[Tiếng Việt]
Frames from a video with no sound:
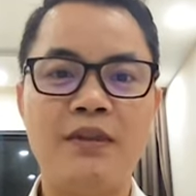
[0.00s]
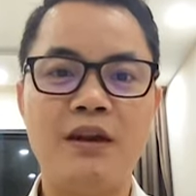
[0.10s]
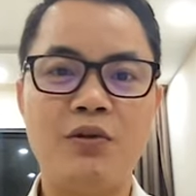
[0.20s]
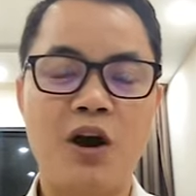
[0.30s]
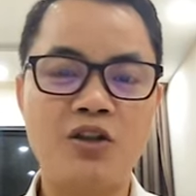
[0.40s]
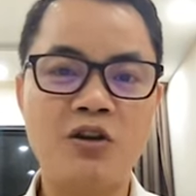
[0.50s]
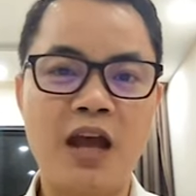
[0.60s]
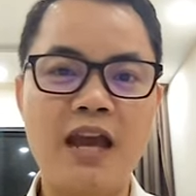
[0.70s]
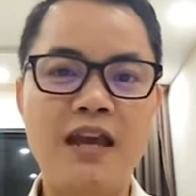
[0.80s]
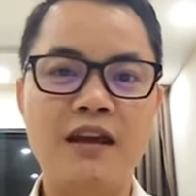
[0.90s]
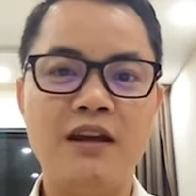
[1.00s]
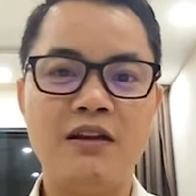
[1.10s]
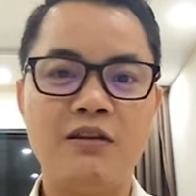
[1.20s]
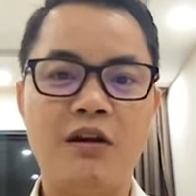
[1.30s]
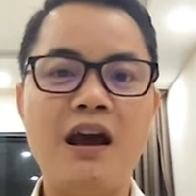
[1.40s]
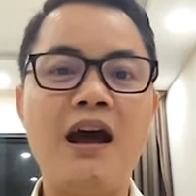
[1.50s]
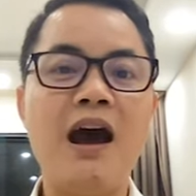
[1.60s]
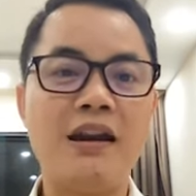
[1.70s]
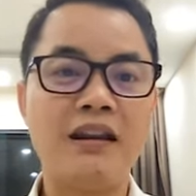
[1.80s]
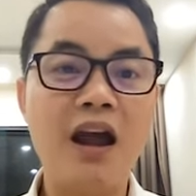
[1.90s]
Điều đó cho thấy nó đã
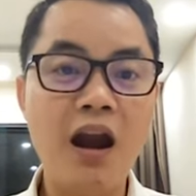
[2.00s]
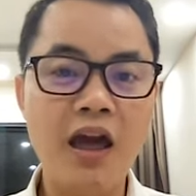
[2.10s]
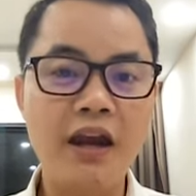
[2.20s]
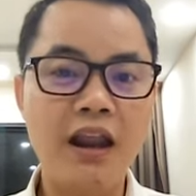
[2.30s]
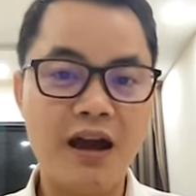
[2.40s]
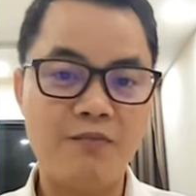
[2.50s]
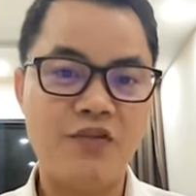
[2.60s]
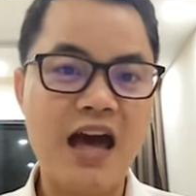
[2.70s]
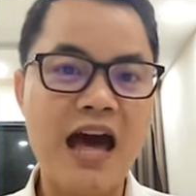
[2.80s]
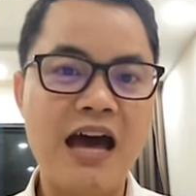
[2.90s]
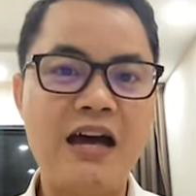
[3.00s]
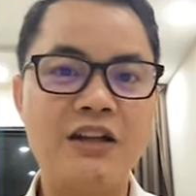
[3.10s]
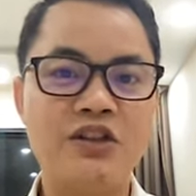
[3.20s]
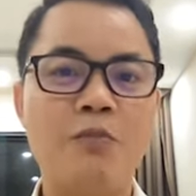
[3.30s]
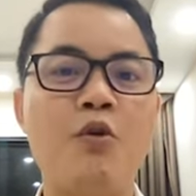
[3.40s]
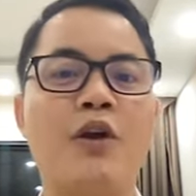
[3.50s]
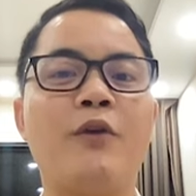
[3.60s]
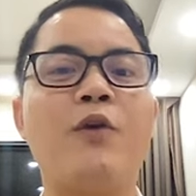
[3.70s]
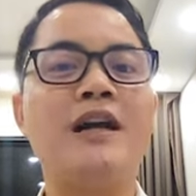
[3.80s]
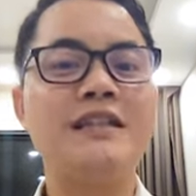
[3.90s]
ăn lên làm ra trong một cái
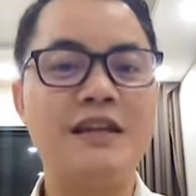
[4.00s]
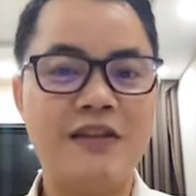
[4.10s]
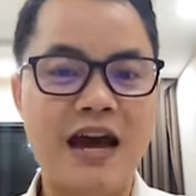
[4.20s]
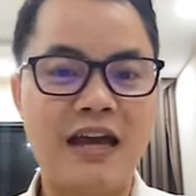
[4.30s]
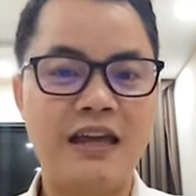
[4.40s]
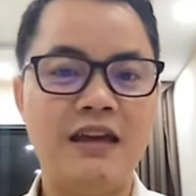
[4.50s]
quá trình dài.